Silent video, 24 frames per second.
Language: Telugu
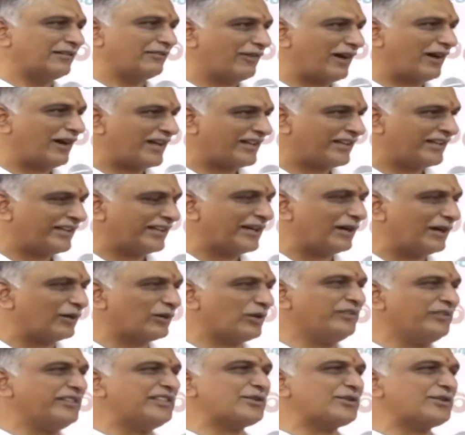వారిని
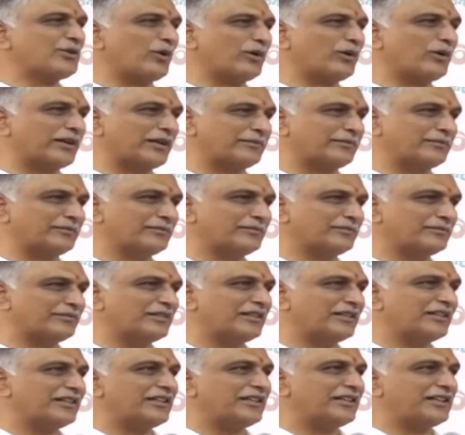గౌరవించుకోవడం
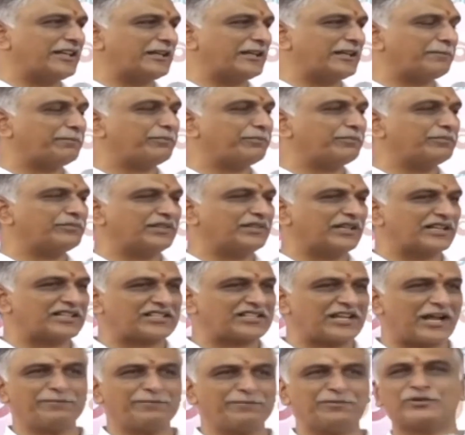ఈ
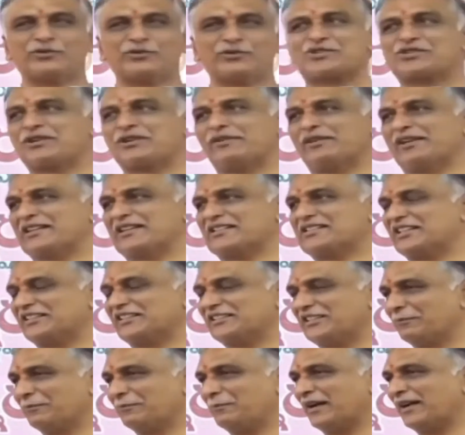దశాబ్ది ఉత్సవాల
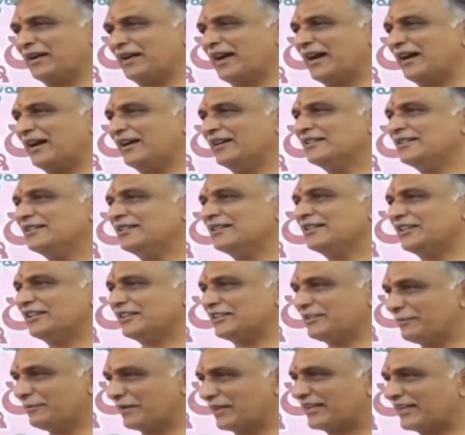సందర్భంగా
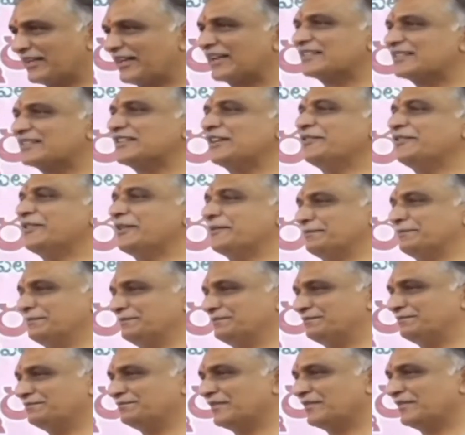ఇది మన కర్తవ్యం
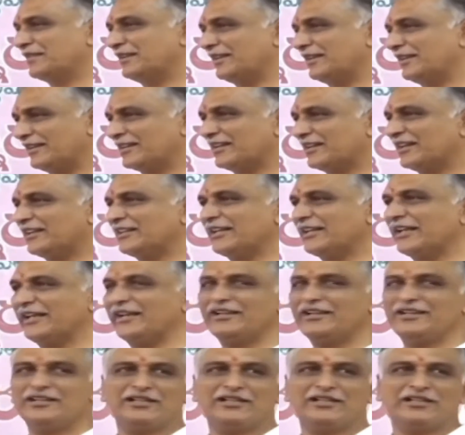ఎందుకంటే
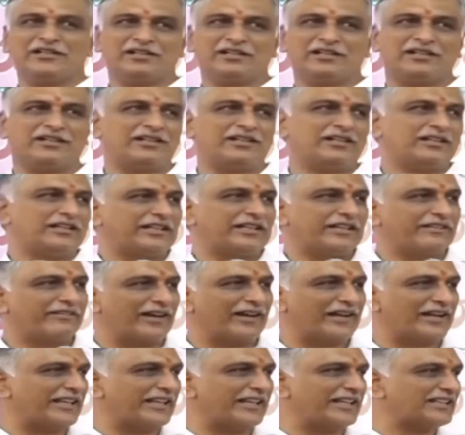
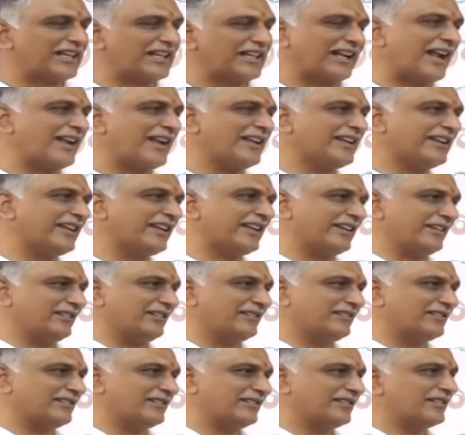ఇవాళ ఈ తరానికి
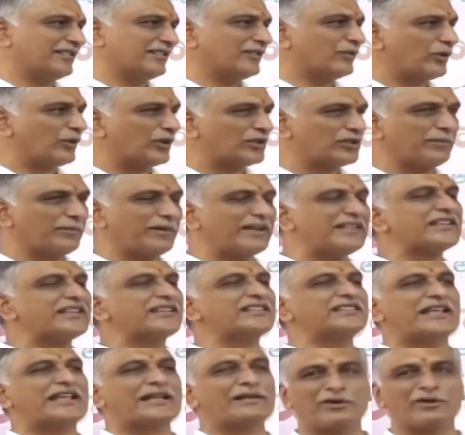
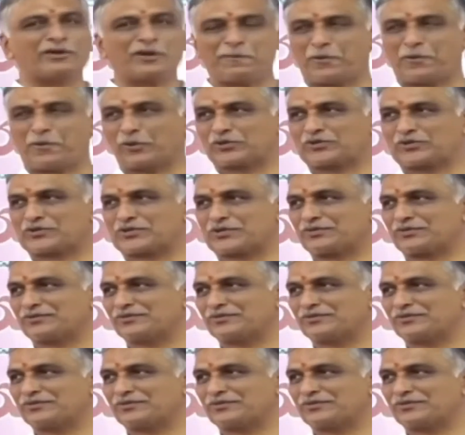కొంతమందికి తెలియకపోవచ్చు